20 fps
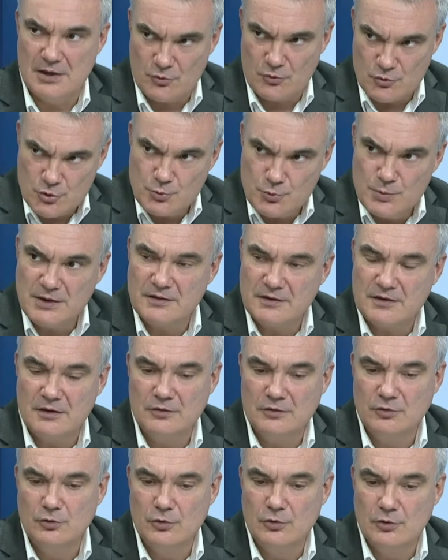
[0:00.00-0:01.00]
et ensuite
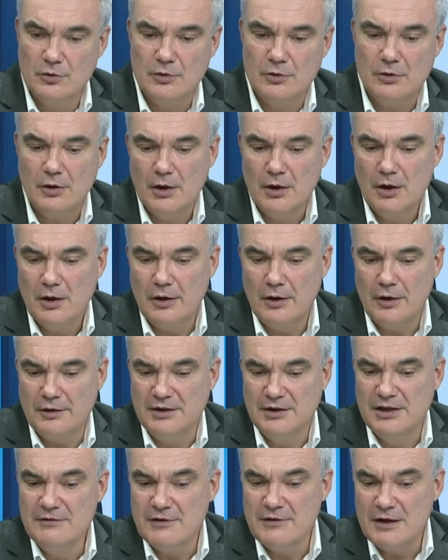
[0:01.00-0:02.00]
de
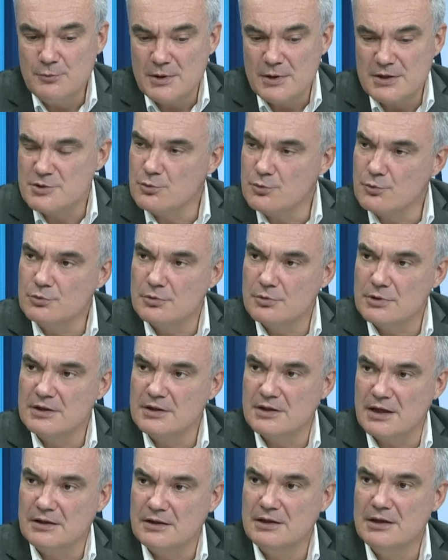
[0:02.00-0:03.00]
euh, d'évaluation de
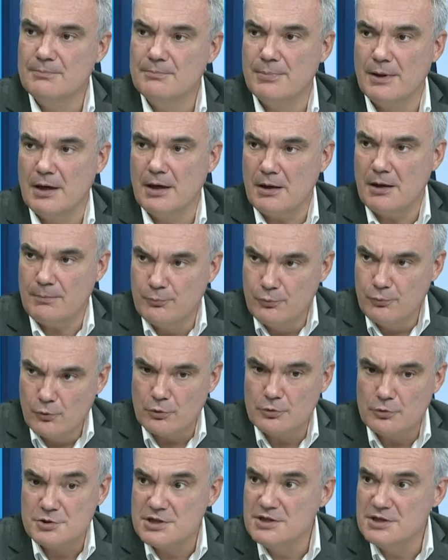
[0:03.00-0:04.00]
l'état de départ
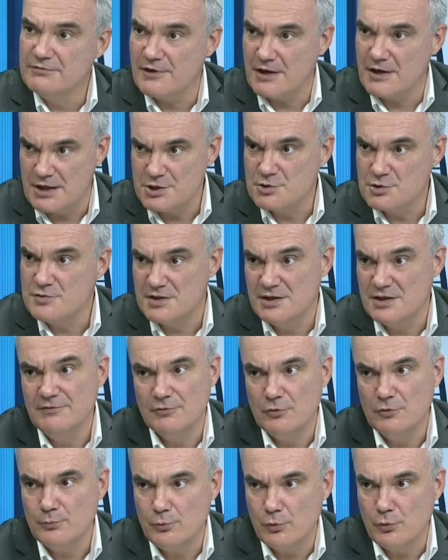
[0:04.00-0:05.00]
pour le chiffrage de ce
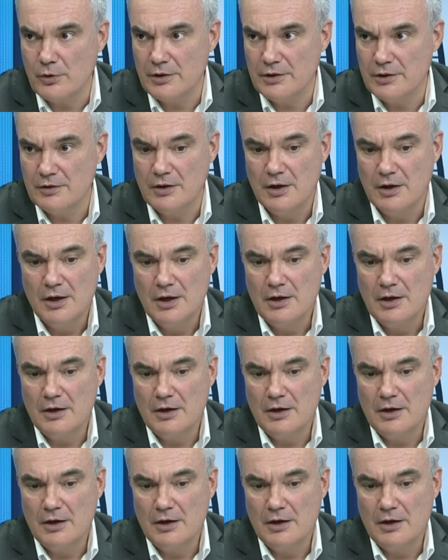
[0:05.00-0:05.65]
qu'il faut pour, euh,